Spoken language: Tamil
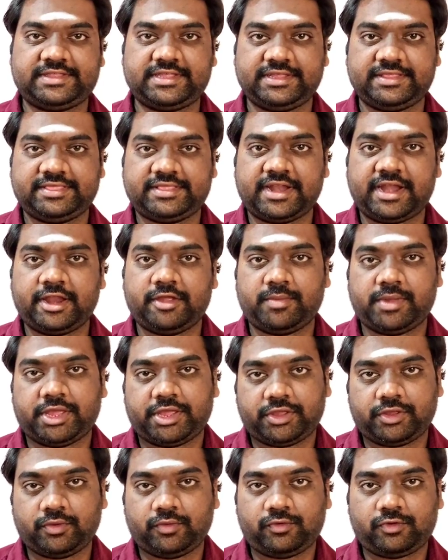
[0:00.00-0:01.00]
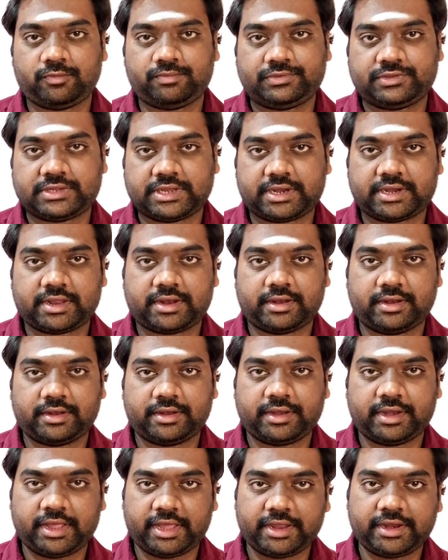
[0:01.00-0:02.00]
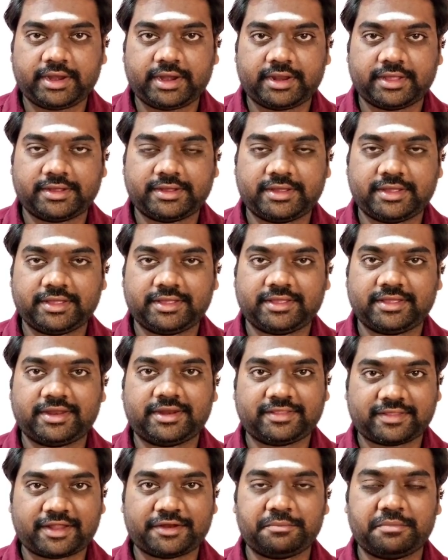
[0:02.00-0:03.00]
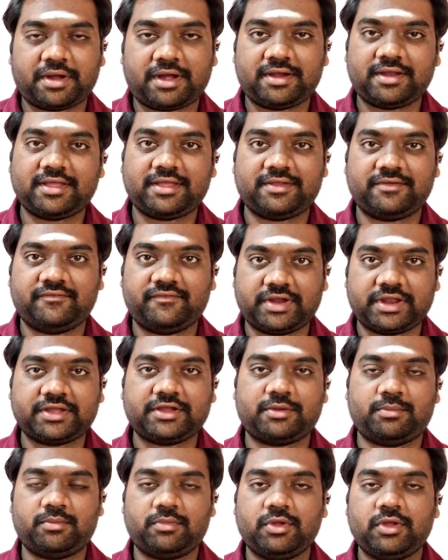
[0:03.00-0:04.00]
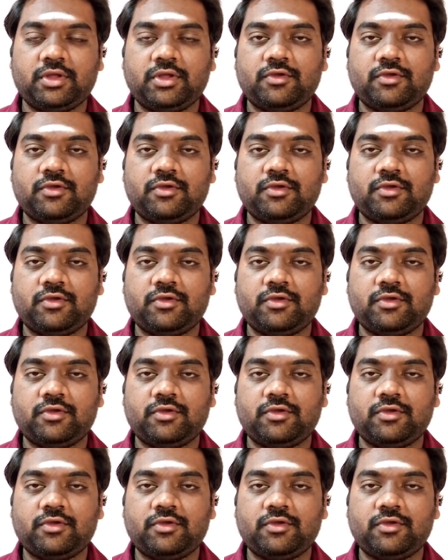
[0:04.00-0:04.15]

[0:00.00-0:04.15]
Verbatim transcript: சித்தனிமை யூடியூப் சேனல் நேர்களுக்கு எனது அன்பான வணக்கம்